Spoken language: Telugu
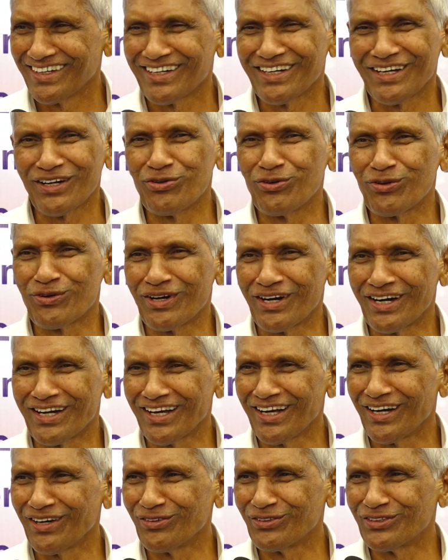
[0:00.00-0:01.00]
కరువు
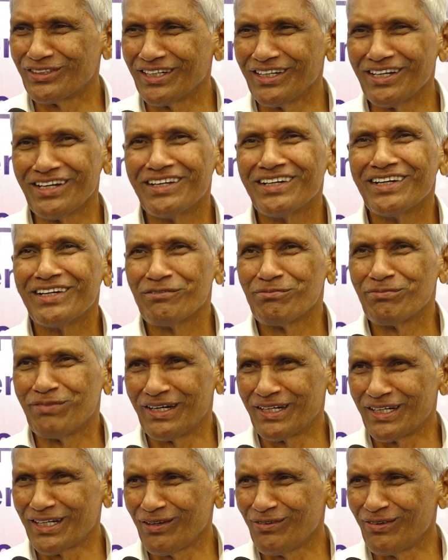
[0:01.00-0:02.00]
కటాలు వచ్చి
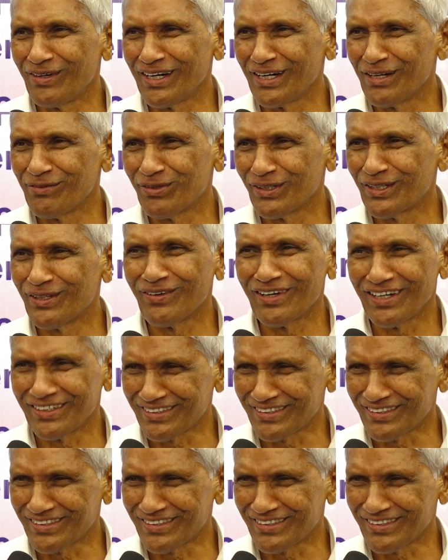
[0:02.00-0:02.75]
పంటలు పండియకపోతే వాళ్ళ